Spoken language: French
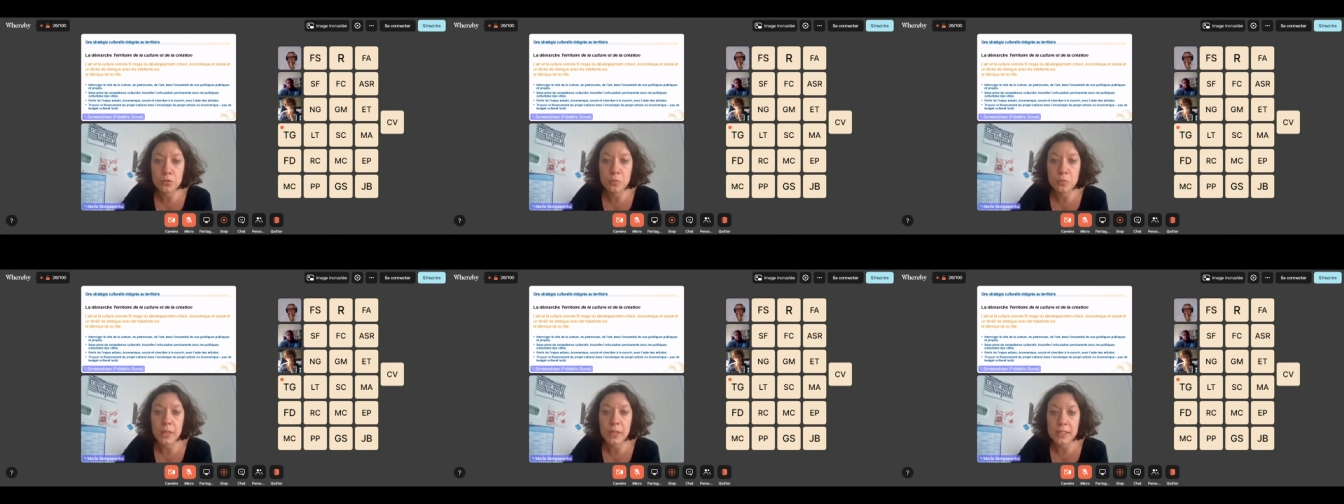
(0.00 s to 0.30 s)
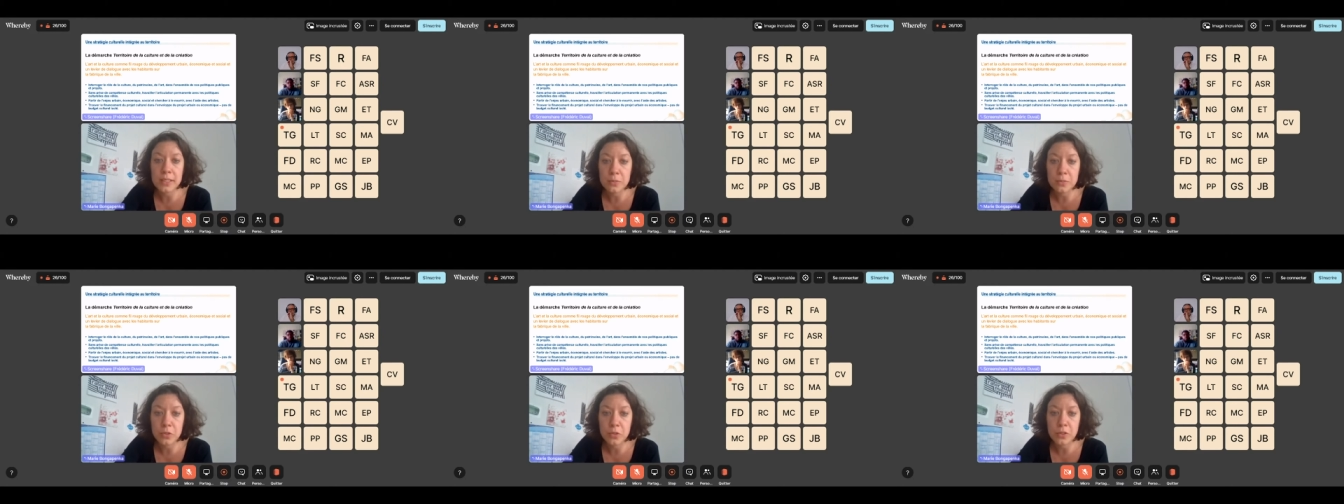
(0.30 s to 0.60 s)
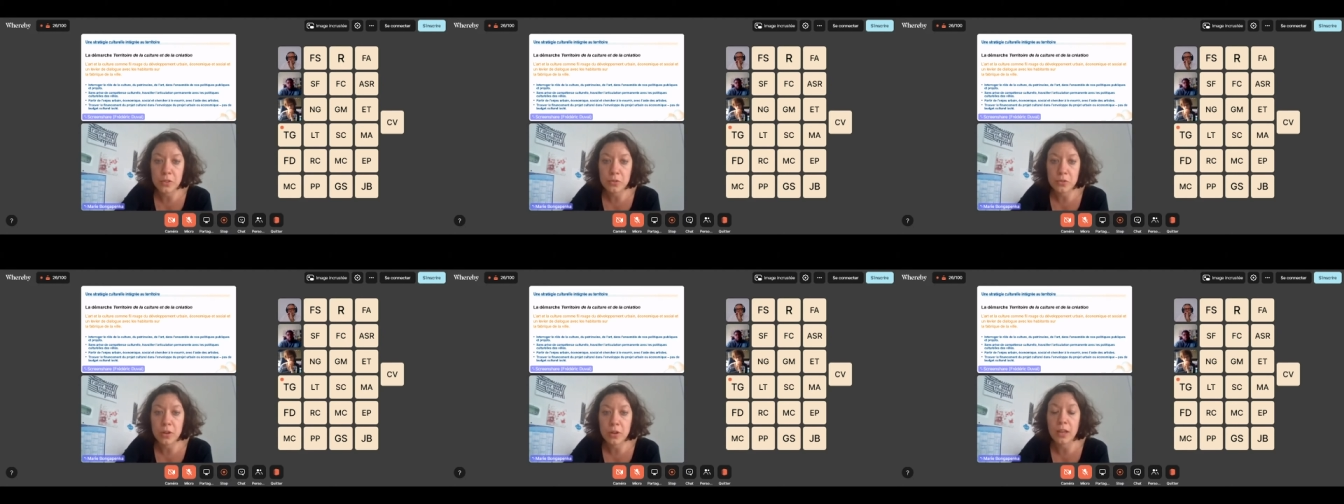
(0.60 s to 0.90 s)
du
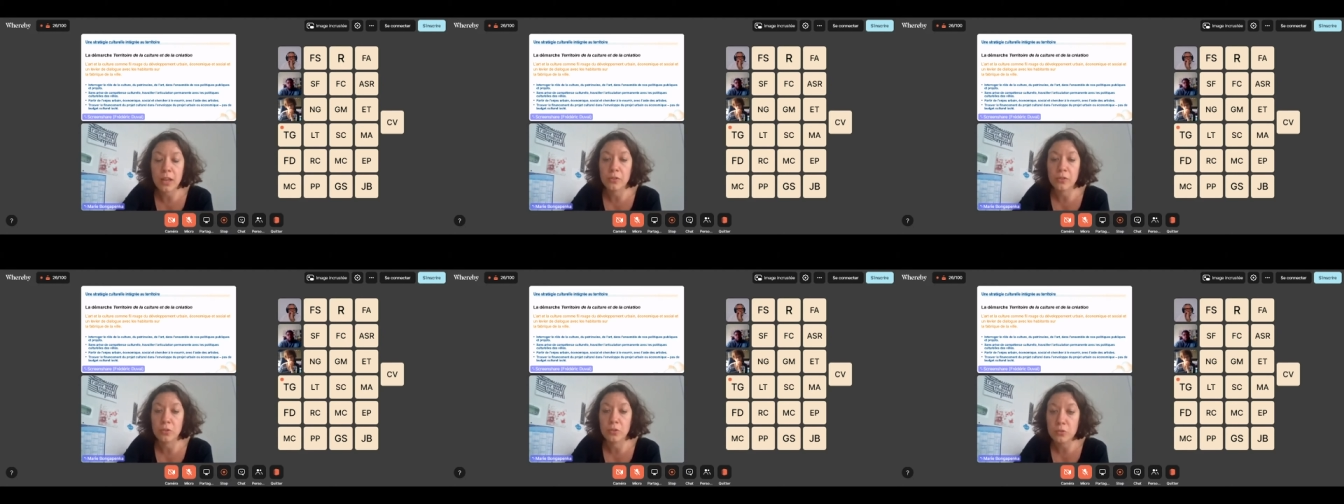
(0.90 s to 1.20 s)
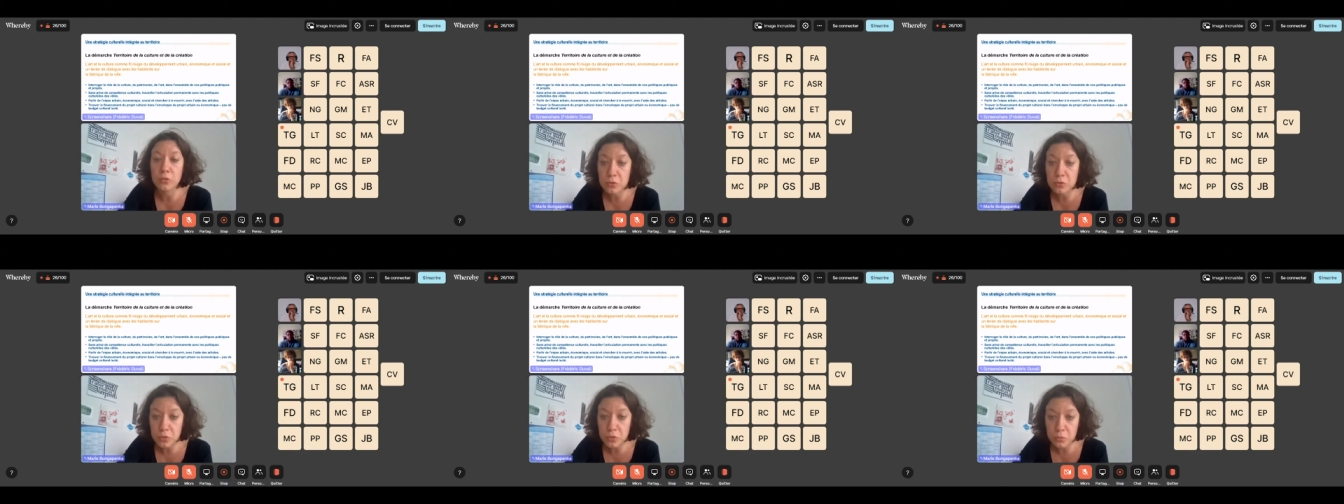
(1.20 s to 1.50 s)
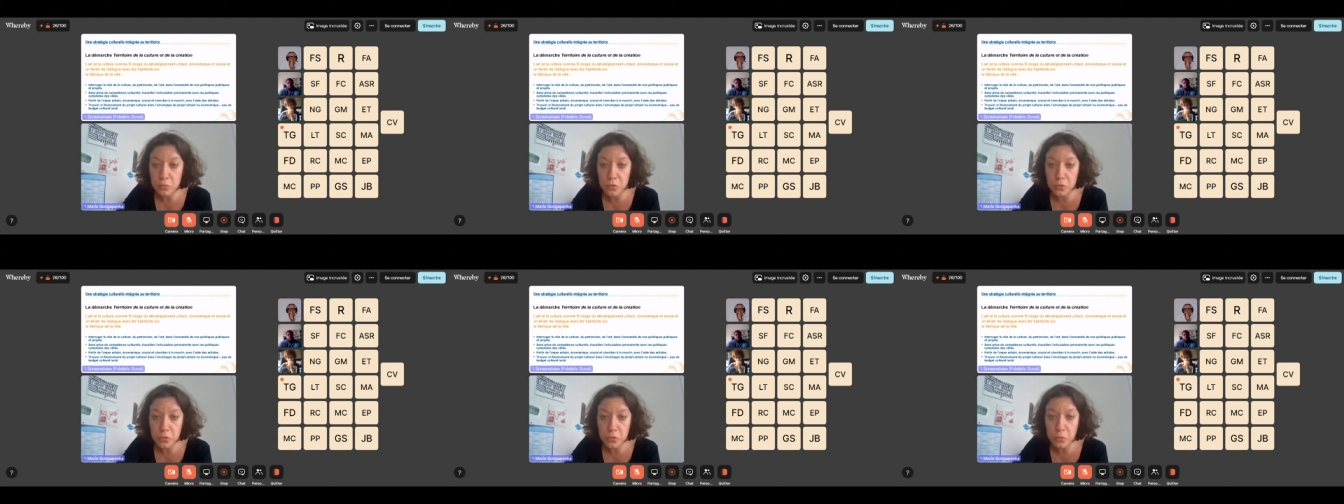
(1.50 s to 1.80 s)
patrimoine, de l'art dans
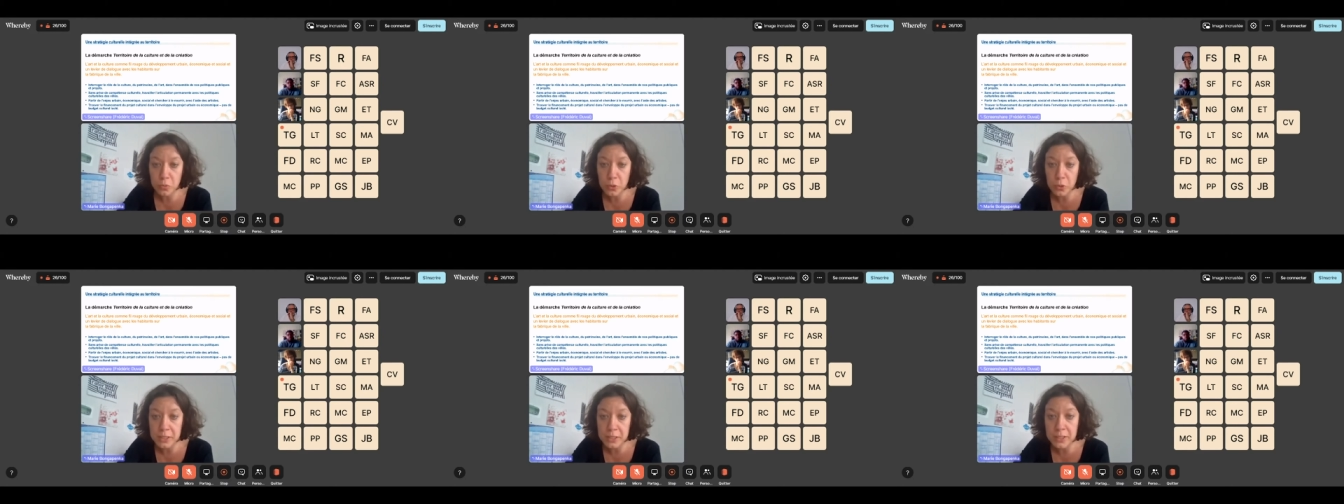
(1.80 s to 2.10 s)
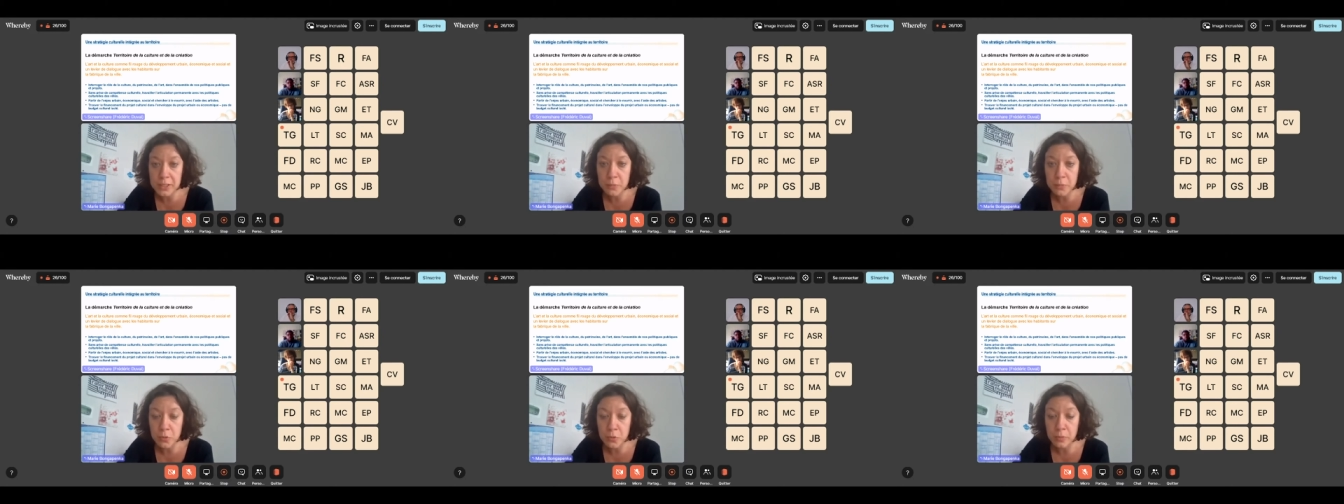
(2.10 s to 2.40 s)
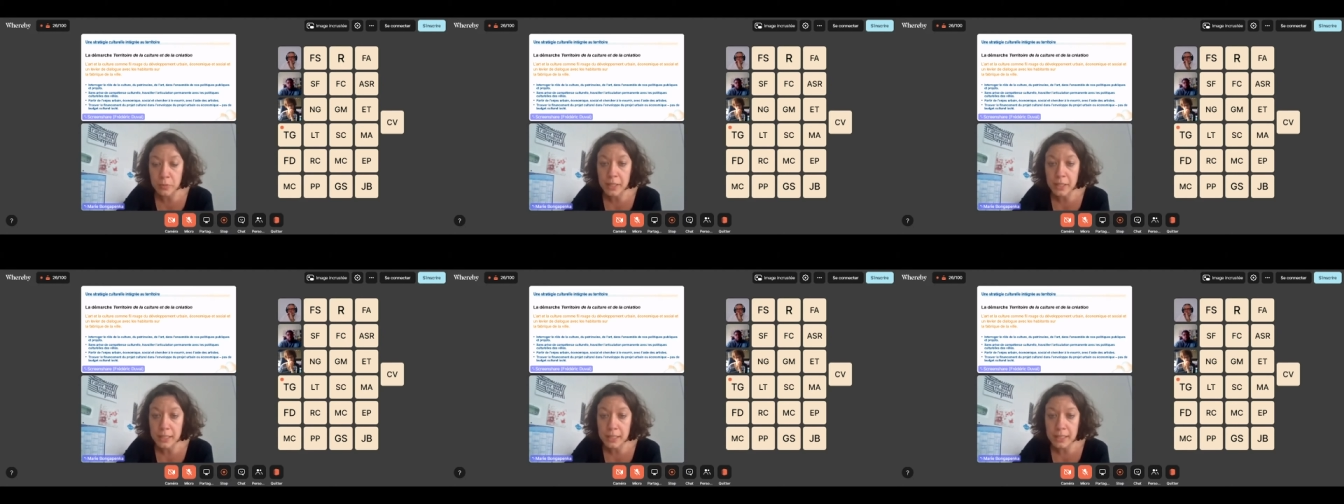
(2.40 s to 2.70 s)
l'ensemble de nos politiques
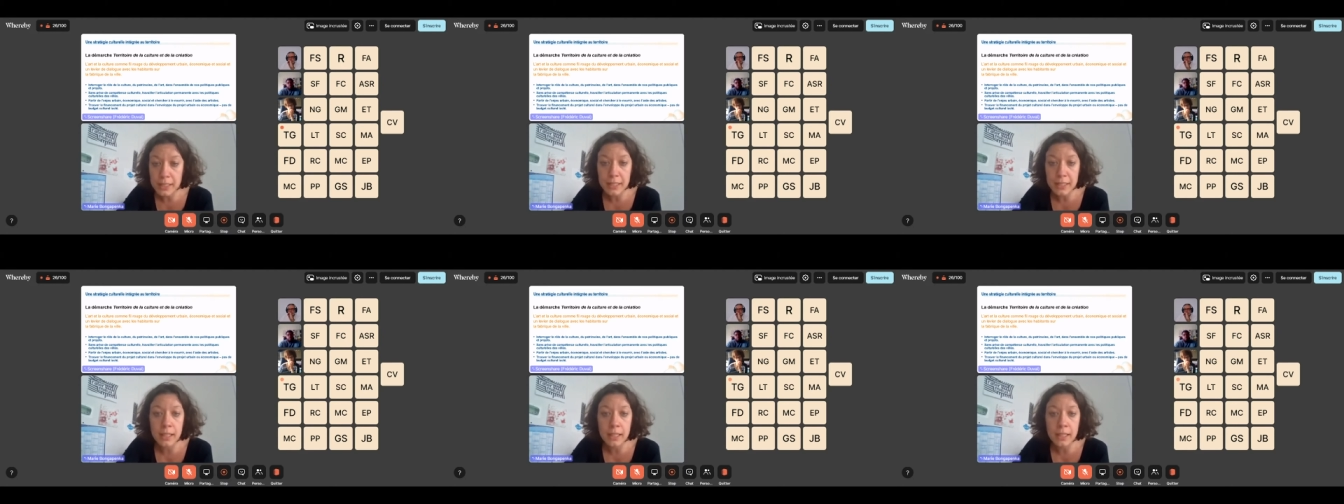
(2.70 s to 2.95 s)
publiques,